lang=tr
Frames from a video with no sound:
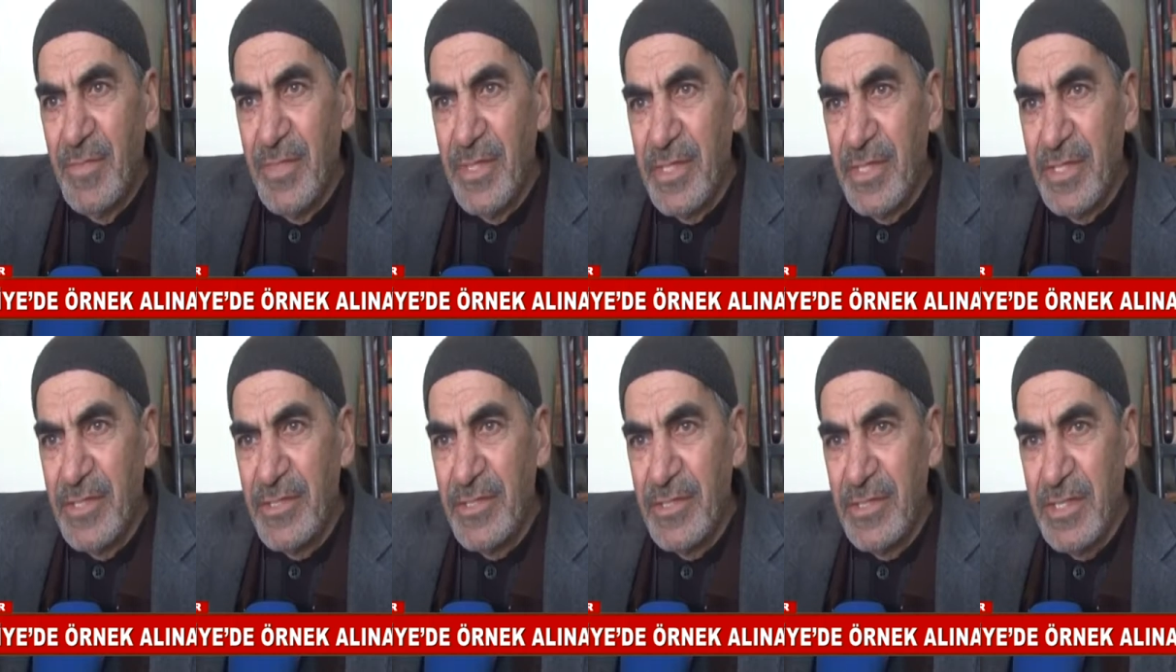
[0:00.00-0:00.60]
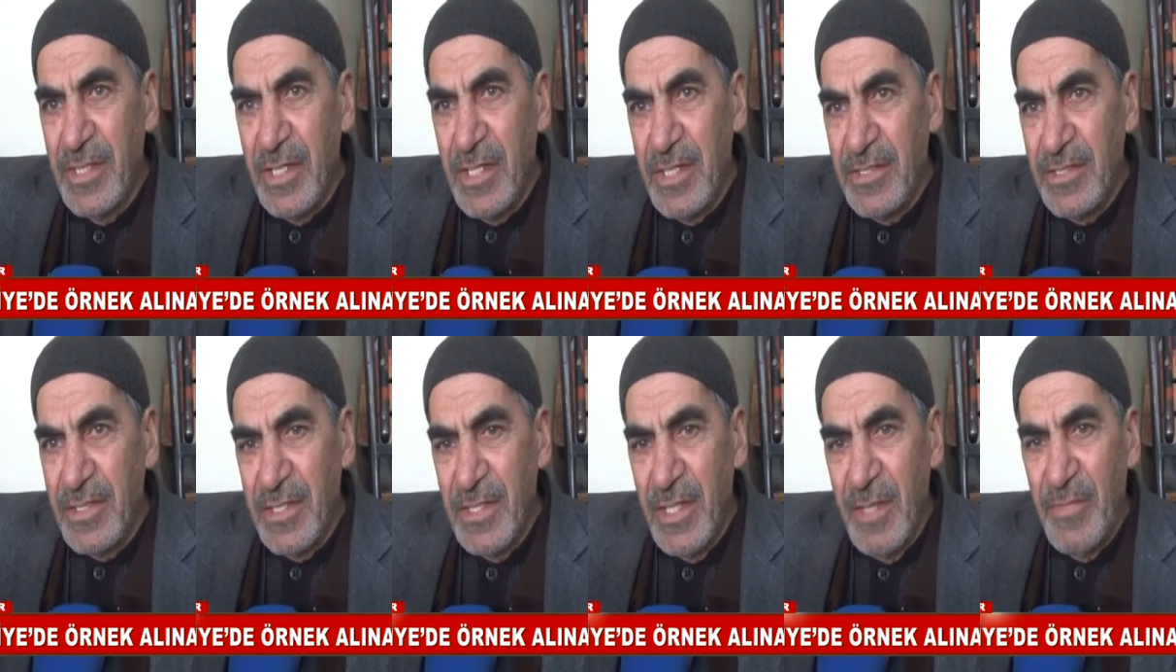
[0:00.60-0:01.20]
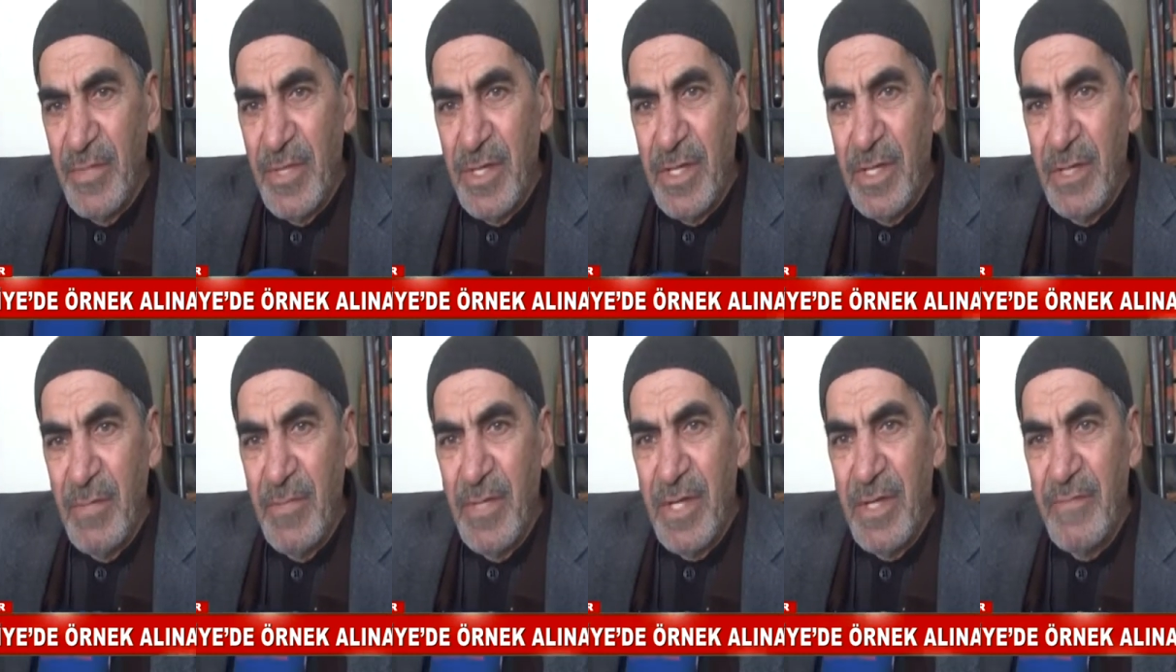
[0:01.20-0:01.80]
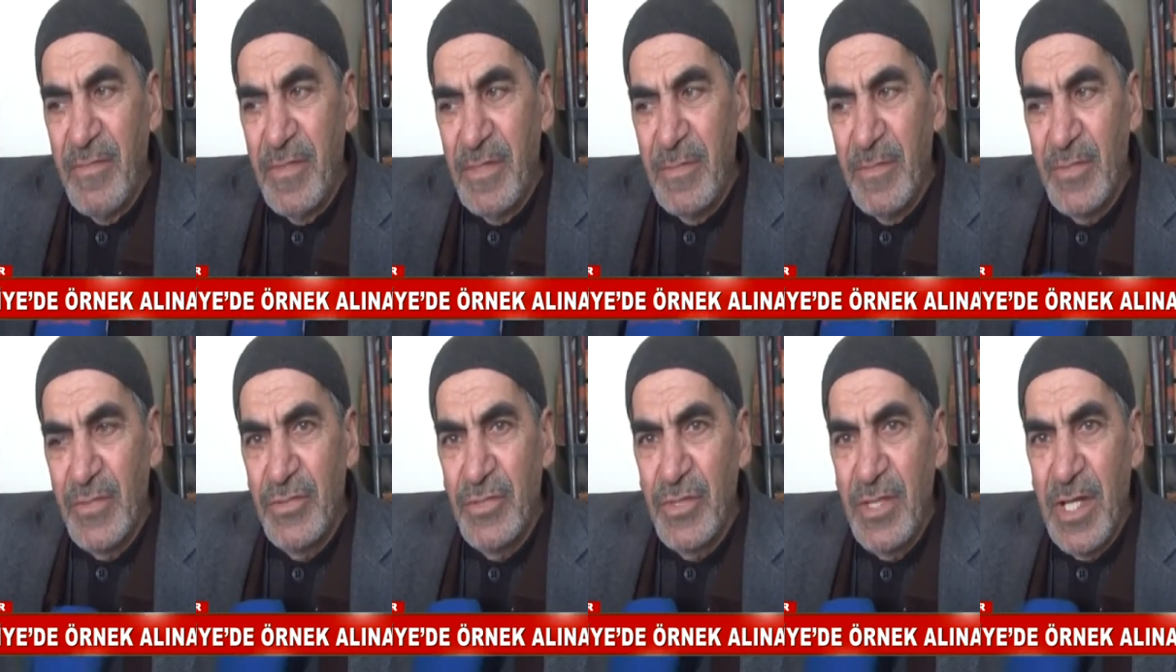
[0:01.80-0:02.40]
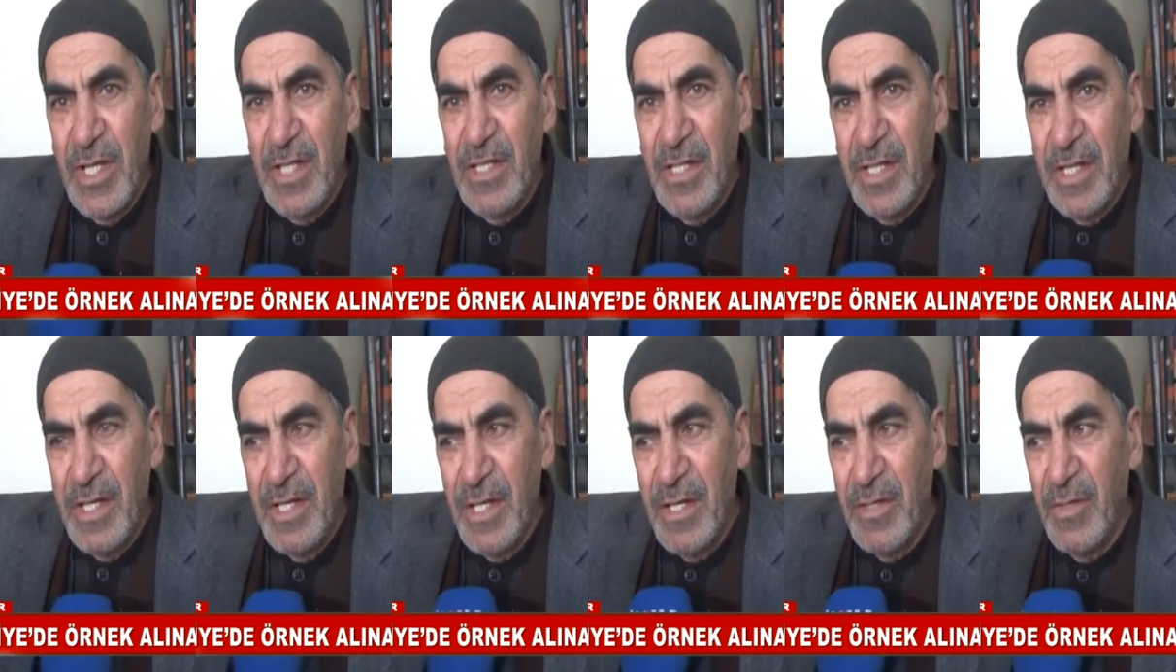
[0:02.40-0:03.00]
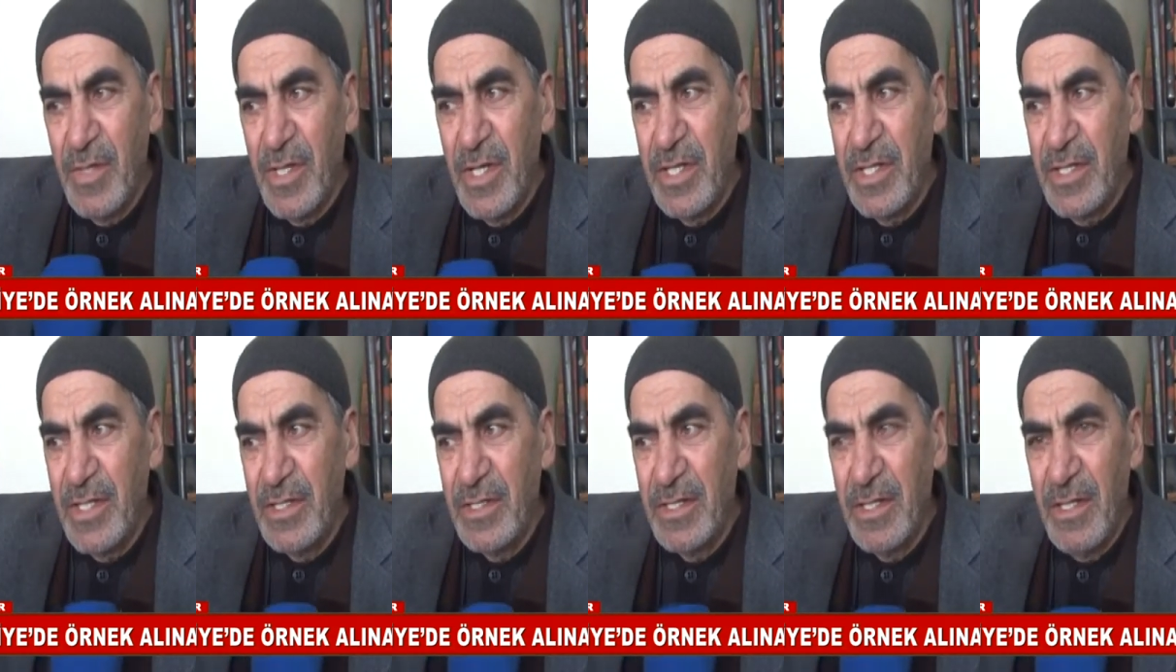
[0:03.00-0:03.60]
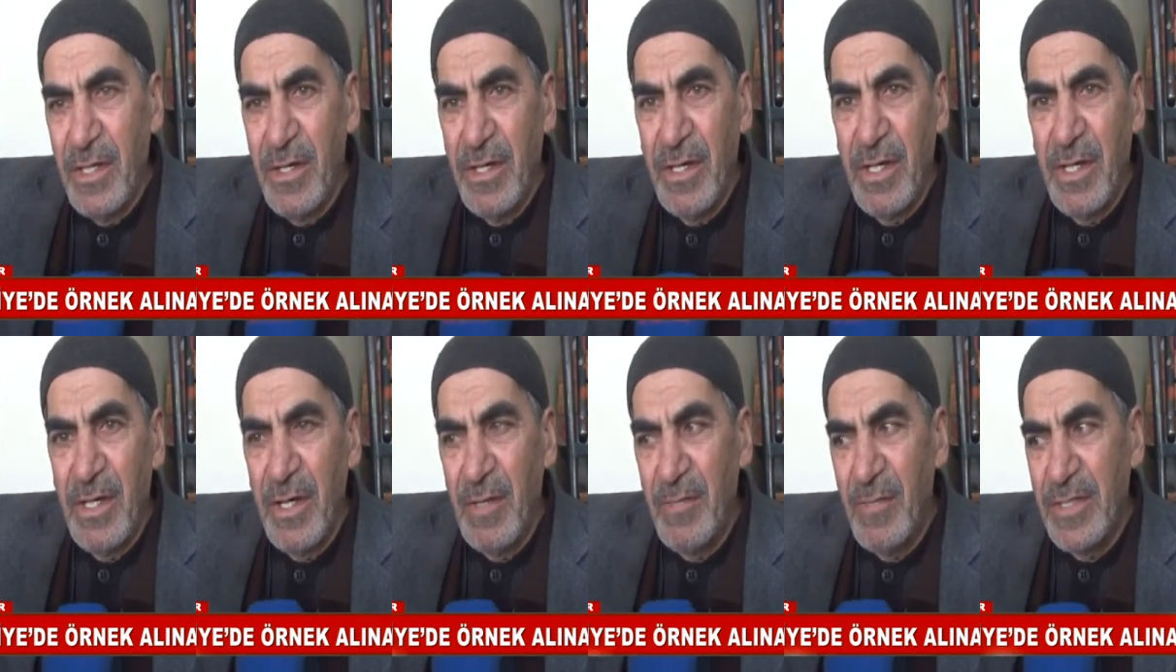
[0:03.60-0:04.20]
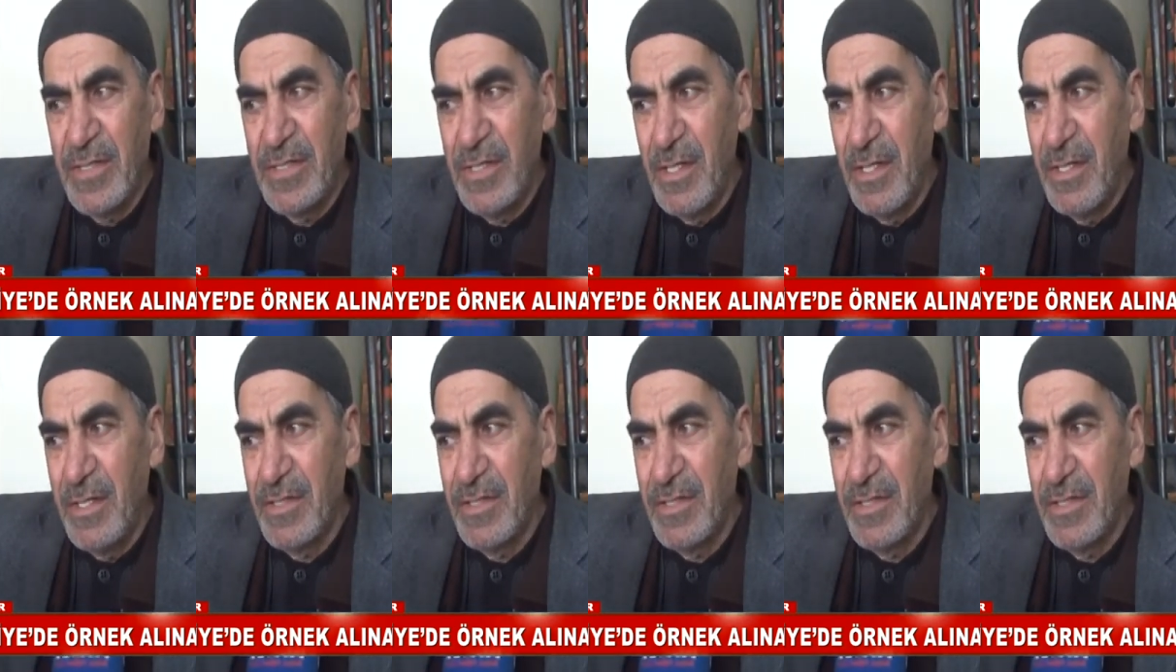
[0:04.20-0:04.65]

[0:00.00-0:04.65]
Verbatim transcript: birinci derecede Peygamber Efendimiz sünnetlerine göre kendini ayarlanması